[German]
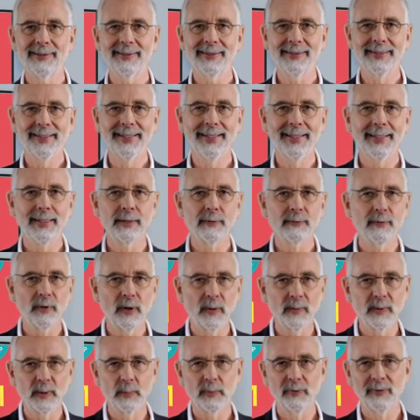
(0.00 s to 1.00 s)
Jede
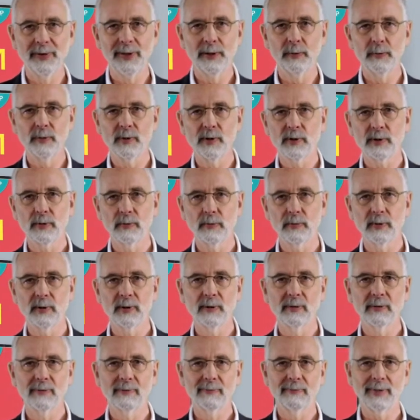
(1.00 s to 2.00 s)
Form der Bewegung ist gut.
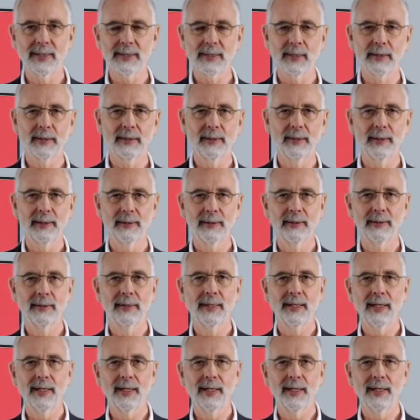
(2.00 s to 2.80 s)
Wasser treten,